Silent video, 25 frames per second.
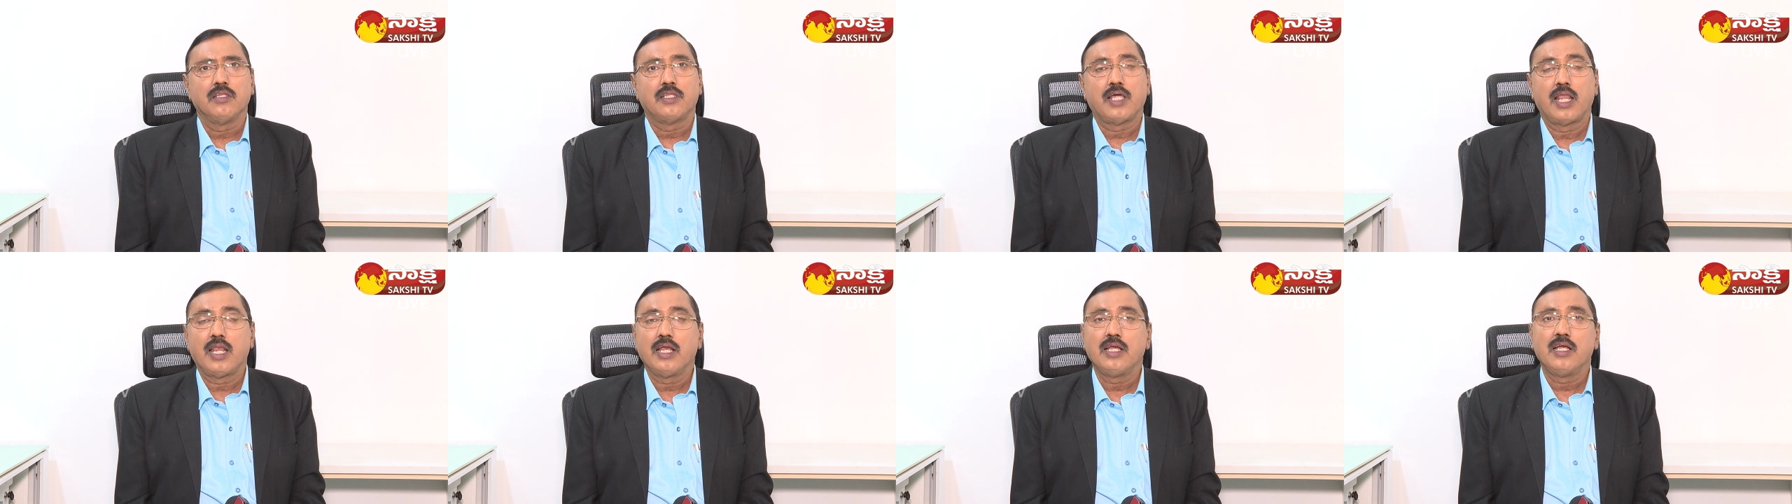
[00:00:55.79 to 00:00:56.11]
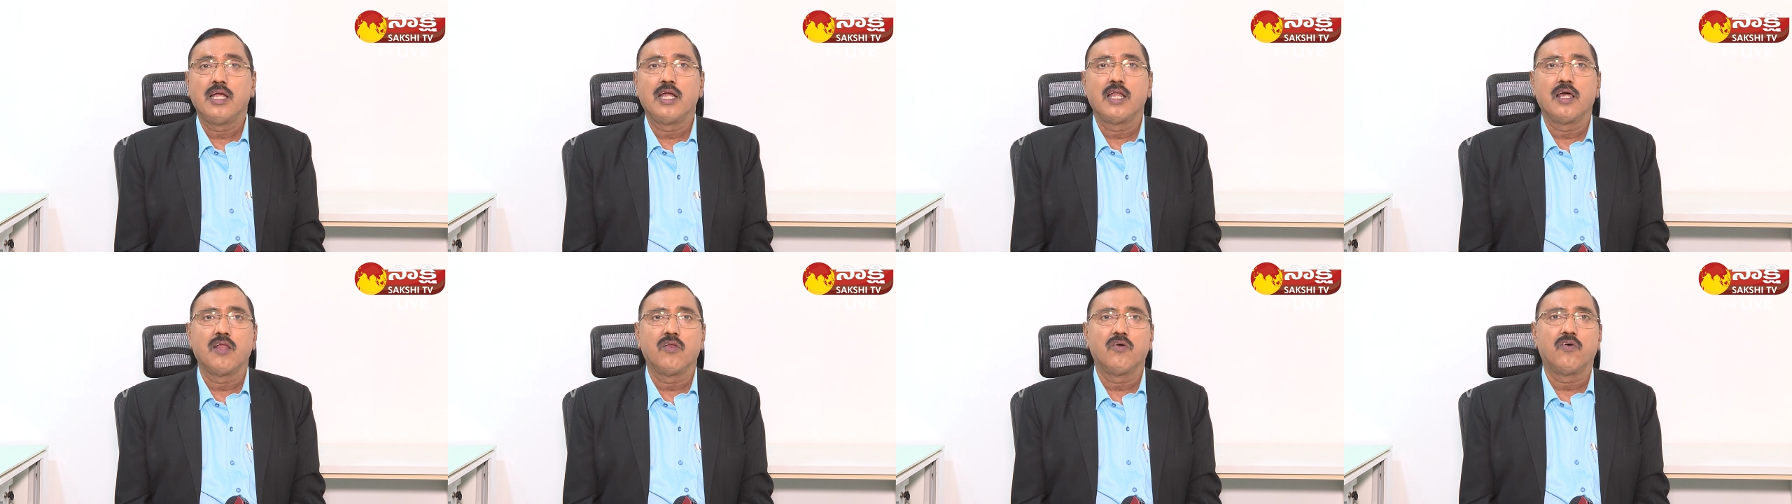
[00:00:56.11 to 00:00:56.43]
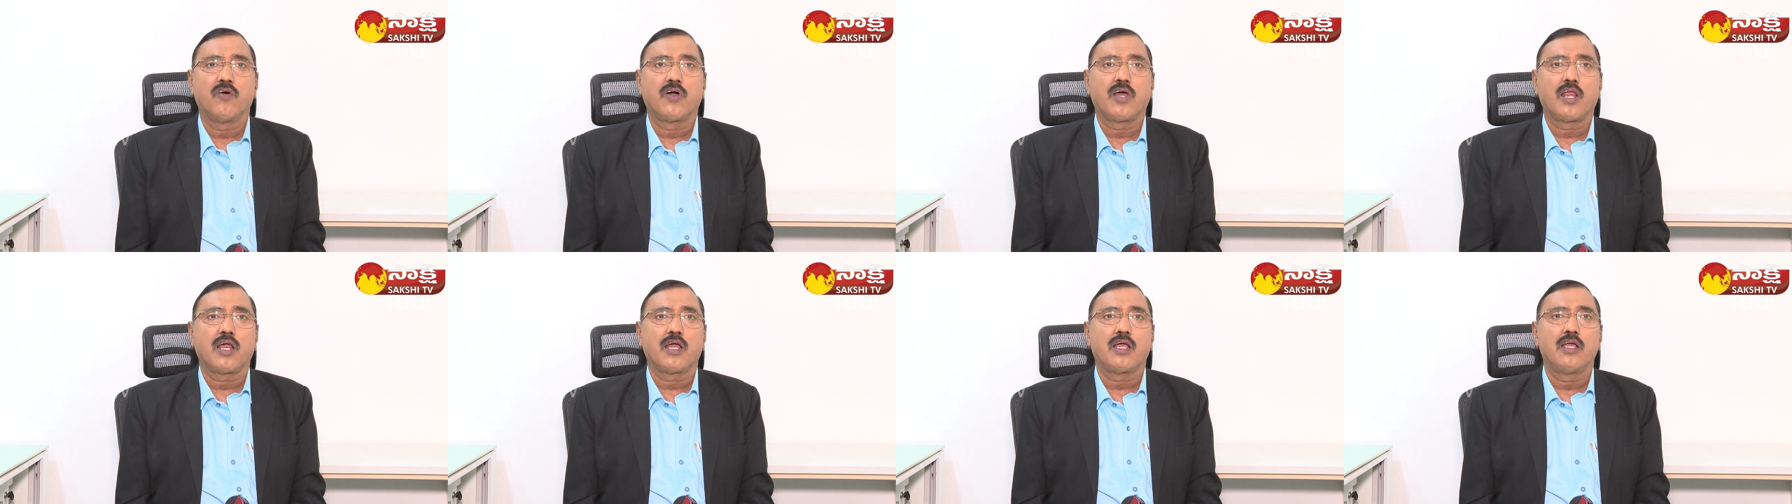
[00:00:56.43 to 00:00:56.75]
తెలంగాణలో
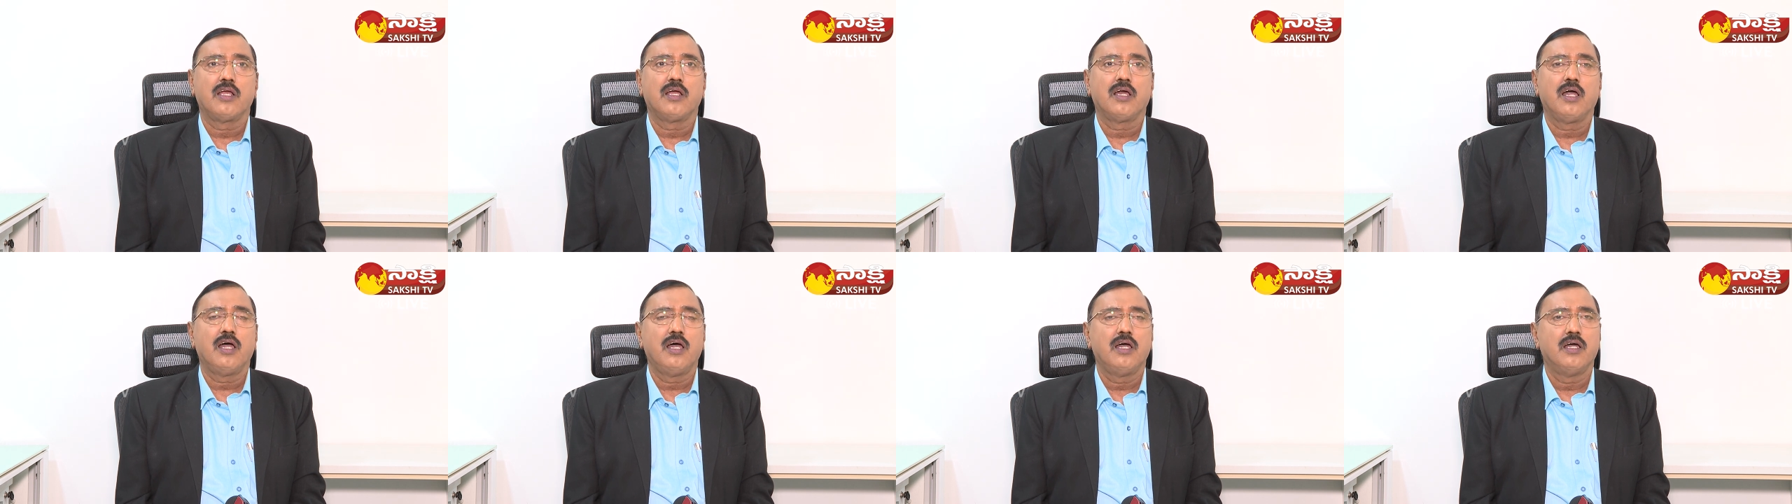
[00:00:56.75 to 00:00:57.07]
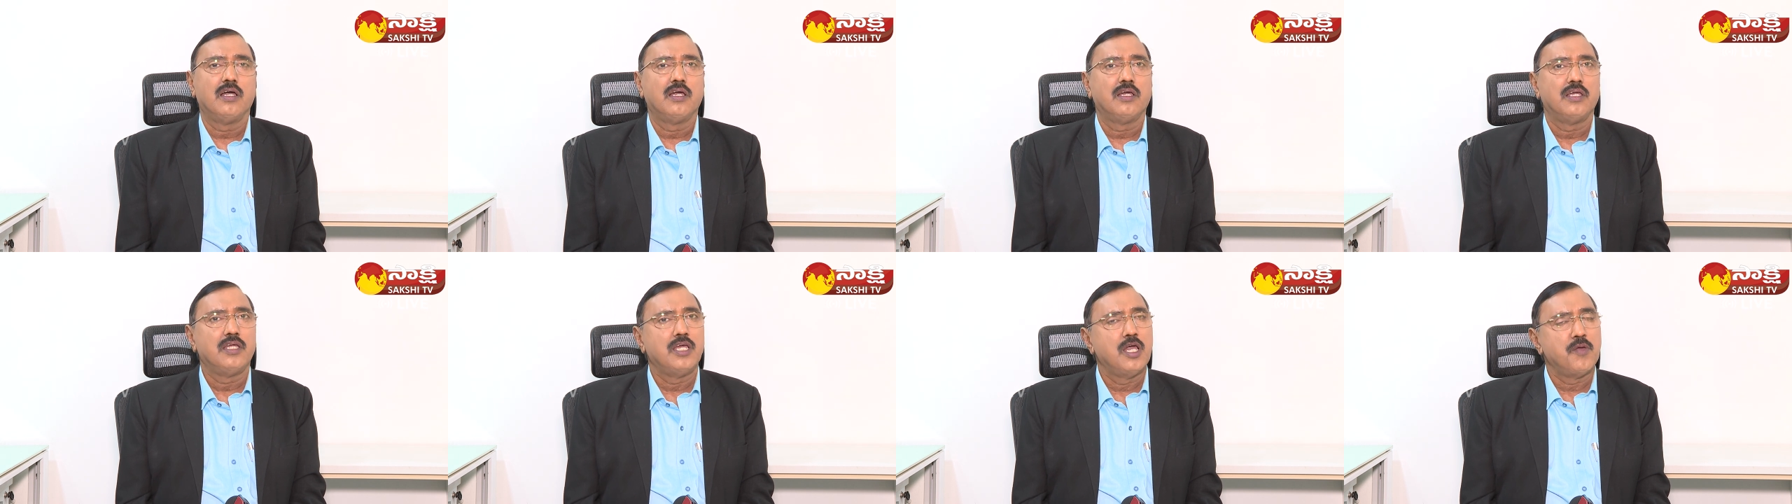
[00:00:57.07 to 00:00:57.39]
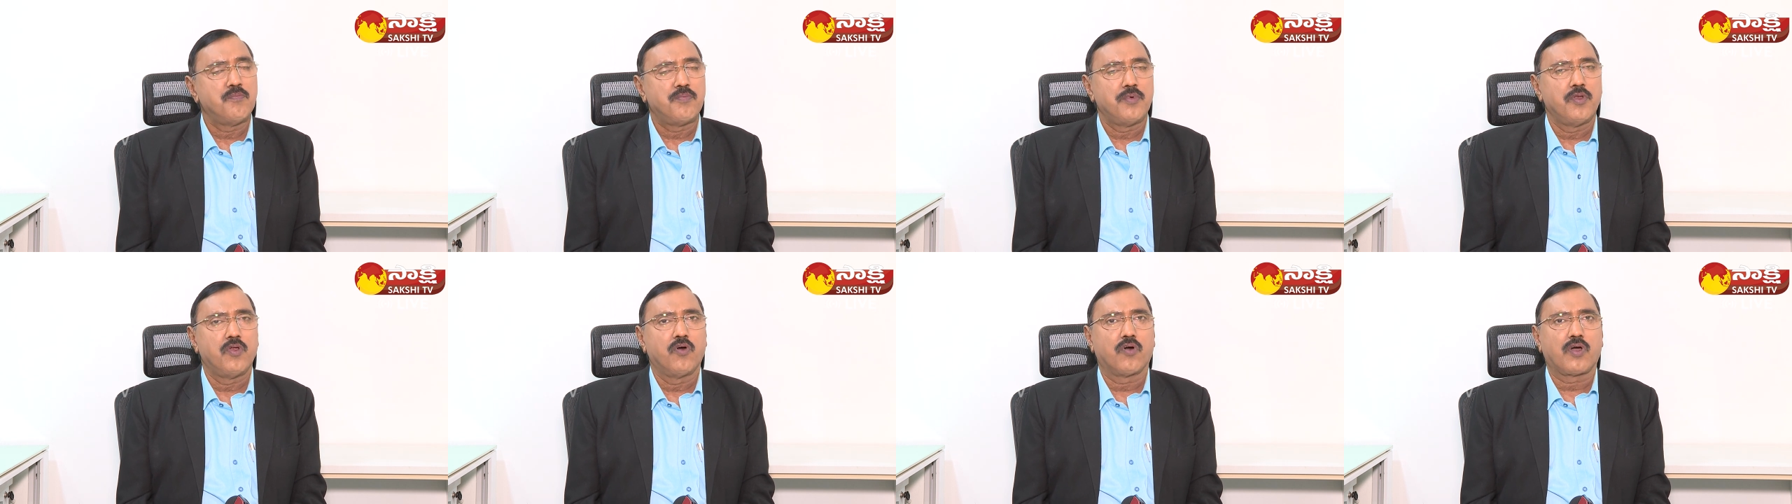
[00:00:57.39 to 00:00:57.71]
ఒక రకంగా
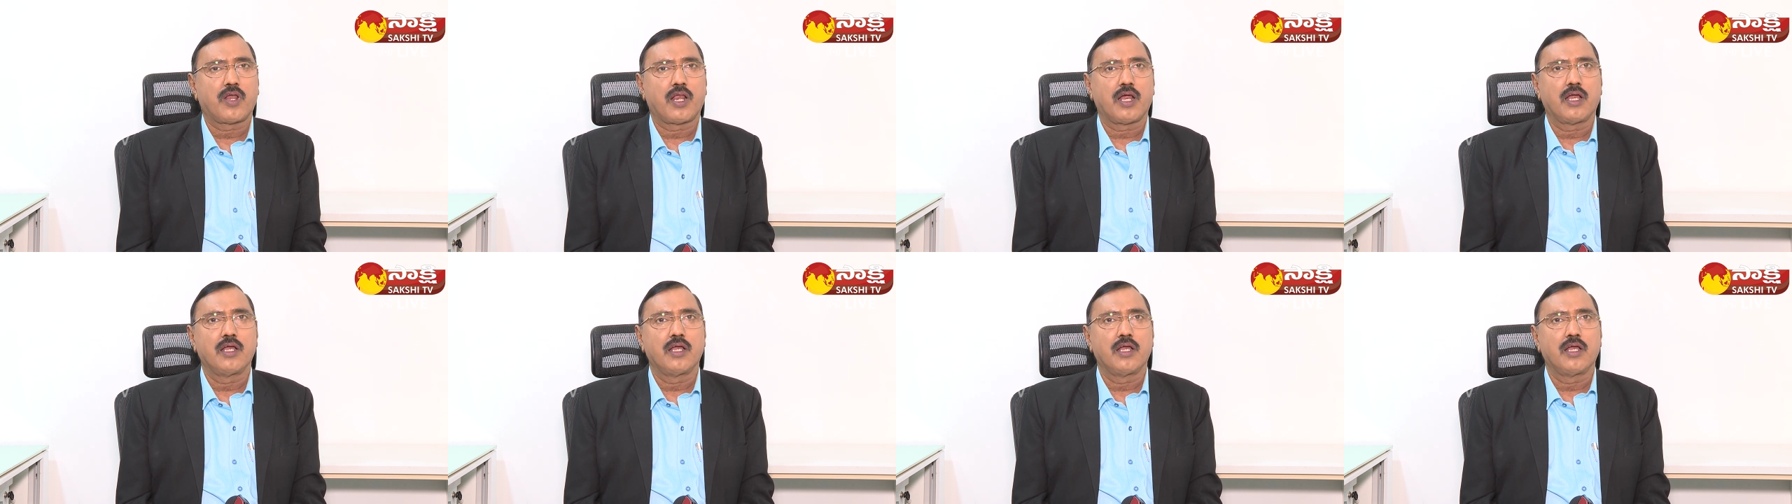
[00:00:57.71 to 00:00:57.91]
ఏపీలో ఒక